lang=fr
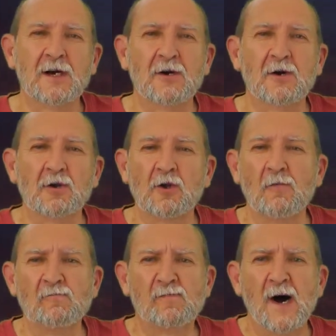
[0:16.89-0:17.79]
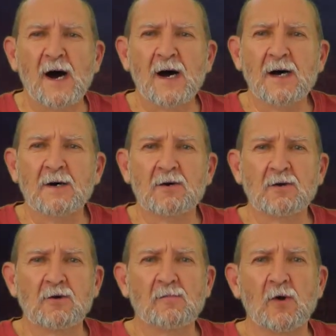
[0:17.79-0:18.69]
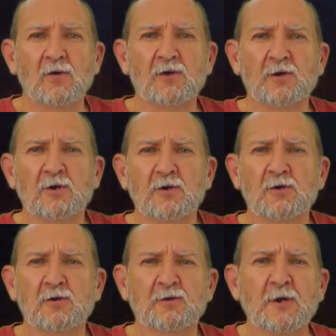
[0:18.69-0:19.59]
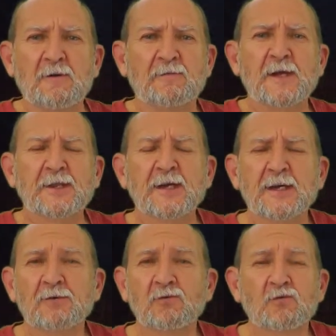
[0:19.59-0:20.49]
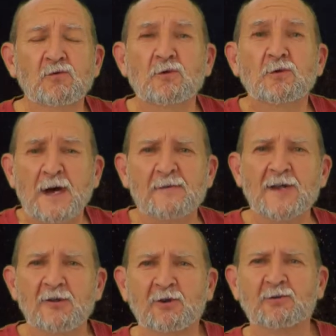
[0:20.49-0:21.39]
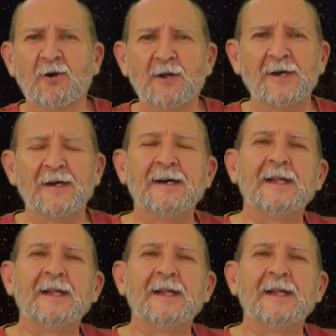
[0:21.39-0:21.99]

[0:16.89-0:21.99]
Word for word: Euh, non pas euh, le monde de, la fête ou du travail nocturne,